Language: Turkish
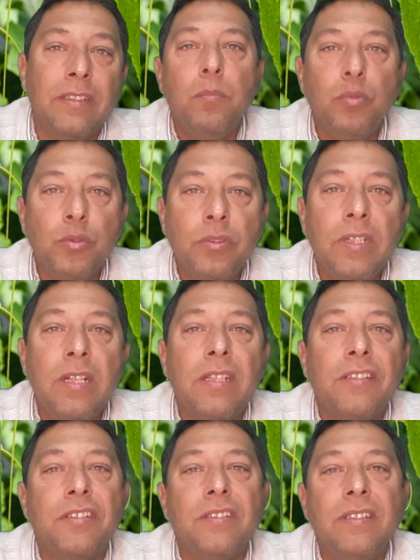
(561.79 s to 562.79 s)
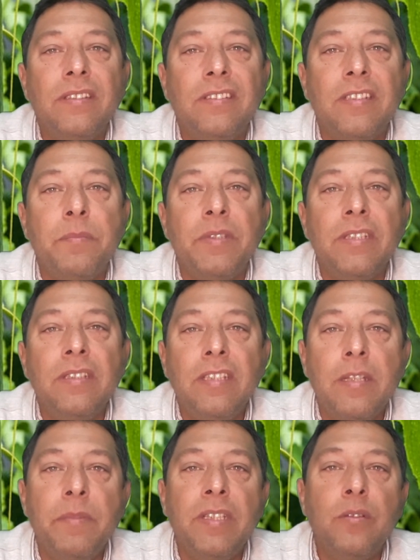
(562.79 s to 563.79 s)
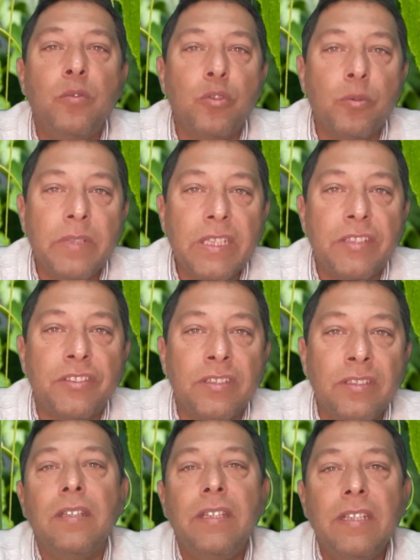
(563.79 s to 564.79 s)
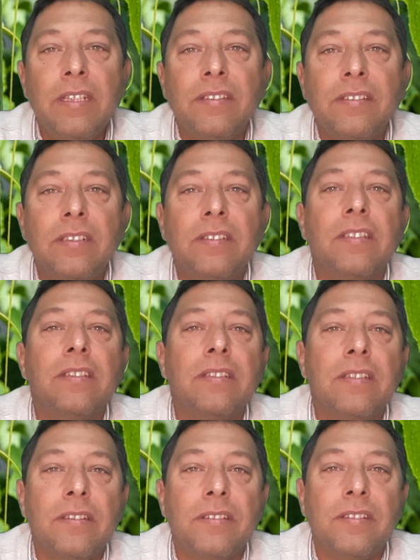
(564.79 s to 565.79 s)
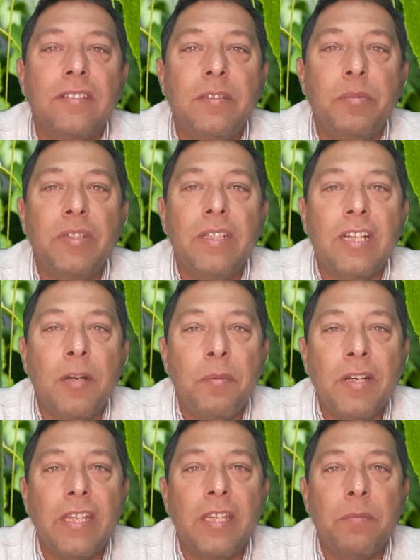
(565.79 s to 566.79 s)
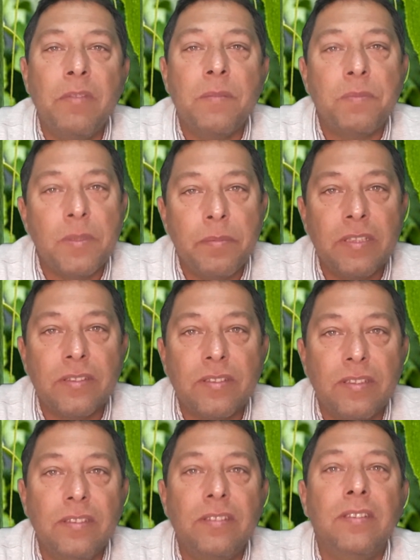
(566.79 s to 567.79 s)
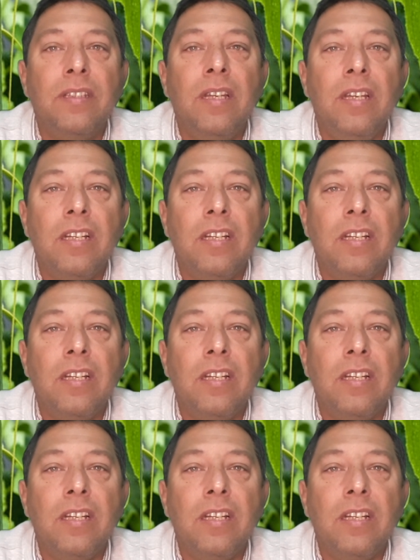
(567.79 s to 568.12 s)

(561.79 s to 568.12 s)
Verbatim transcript: Bunun haricinde zeminin nemini korumak için yine salatalıklarınızın dibine kabak ekimi yapabilirsiniz.